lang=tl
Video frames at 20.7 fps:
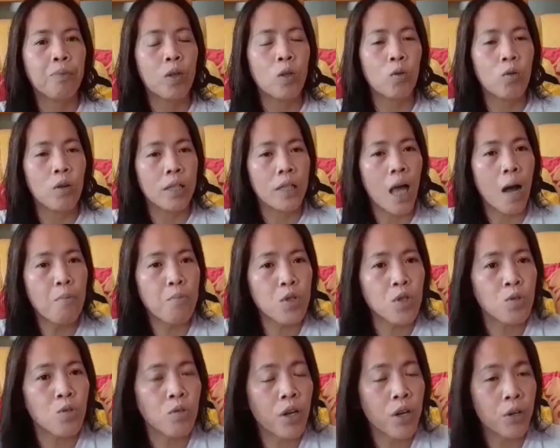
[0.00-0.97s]
nung natapos
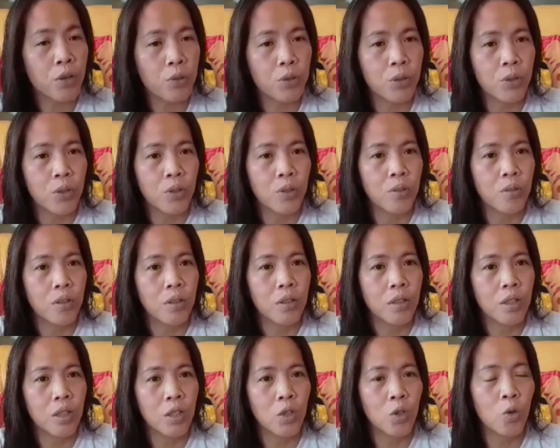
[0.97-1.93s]
ko na yun,
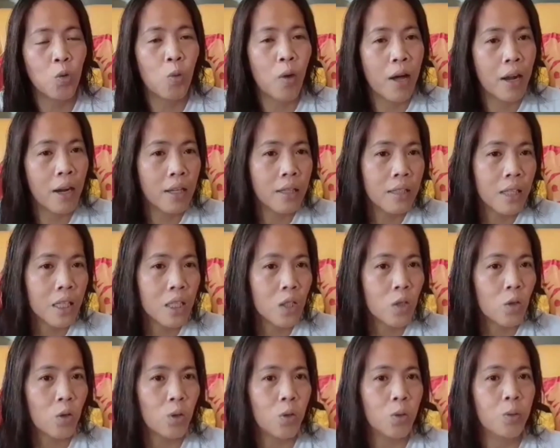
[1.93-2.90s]
yung quarantine
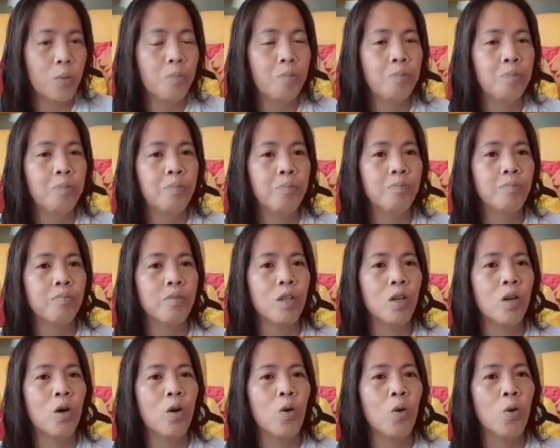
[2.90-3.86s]
ko,
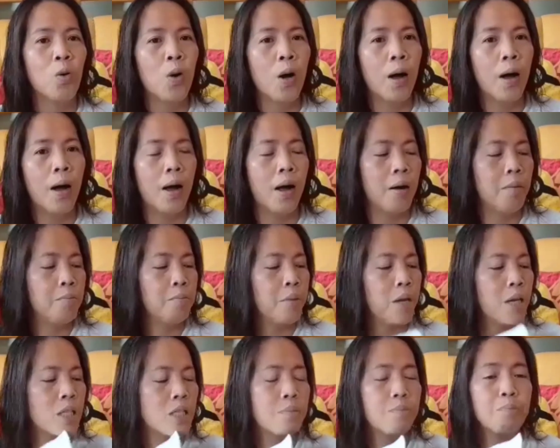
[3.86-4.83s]
uh,
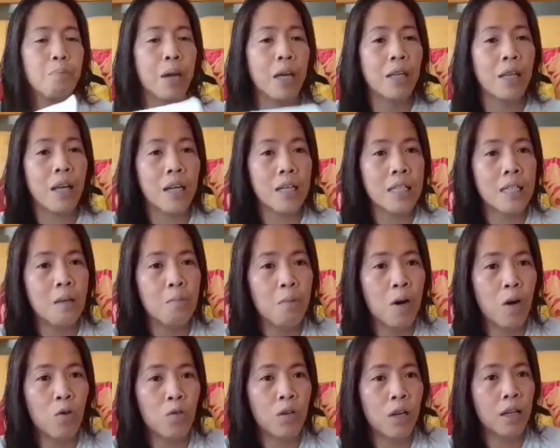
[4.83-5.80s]
may, may na-receive
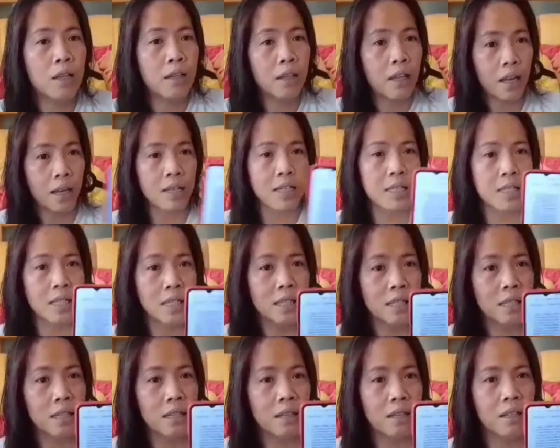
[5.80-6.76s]
ako na text
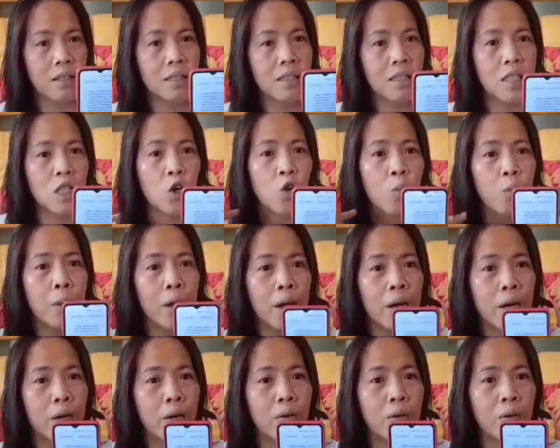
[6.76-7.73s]
sa
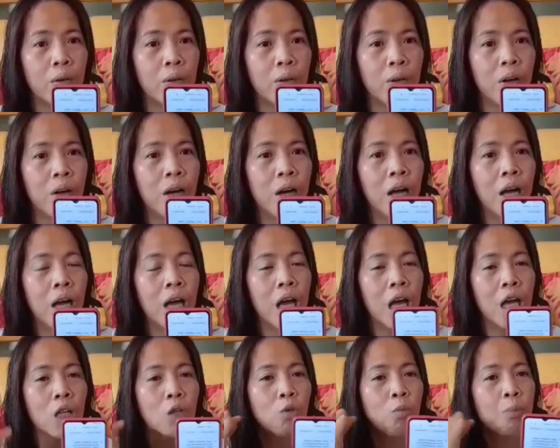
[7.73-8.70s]
gobyerno
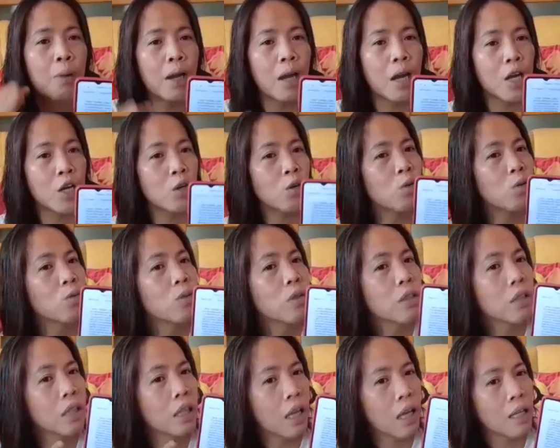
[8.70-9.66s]
ito pala yung
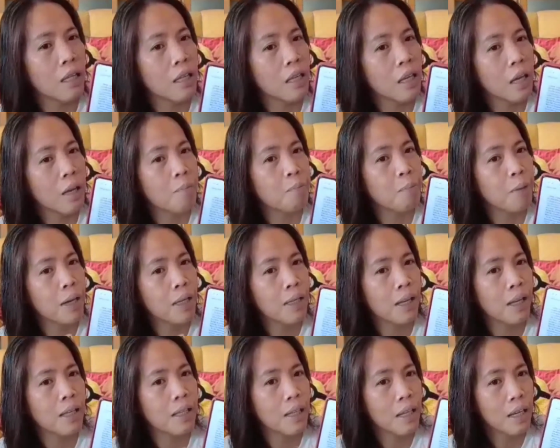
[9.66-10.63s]
10K
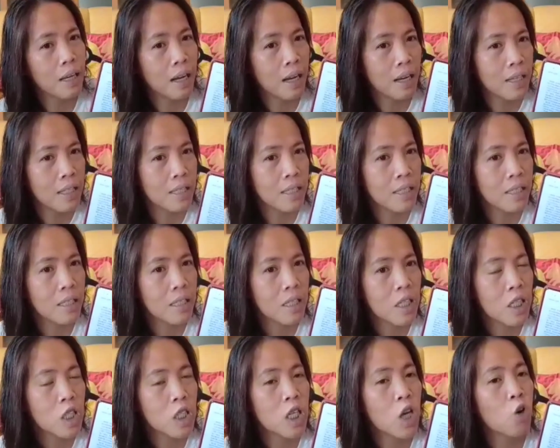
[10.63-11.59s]
penalty guys,
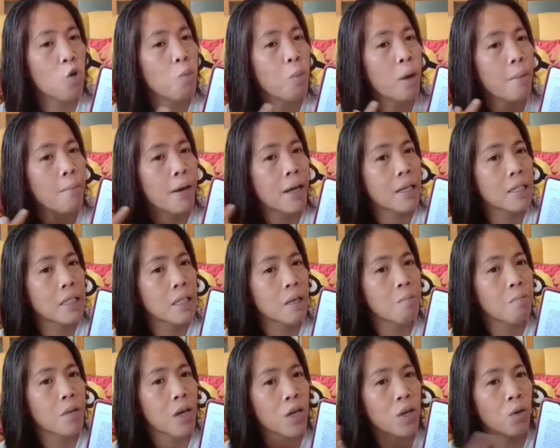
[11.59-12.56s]
na kung may
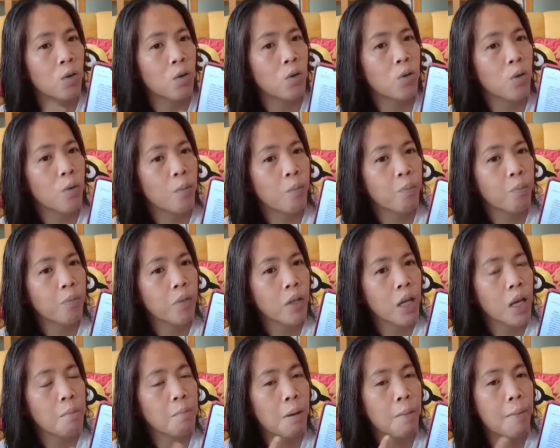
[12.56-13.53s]
ma-receive kayo,
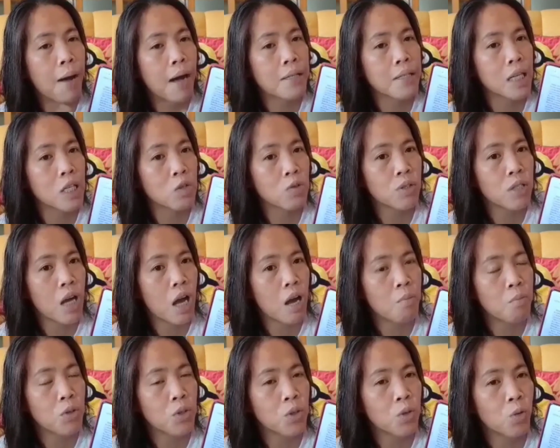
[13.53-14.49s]
ipabasa nyo sa
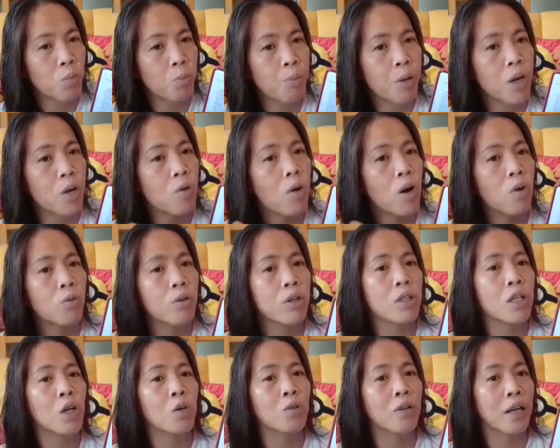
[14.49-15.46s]
amo nyo. Pero ako hindi ko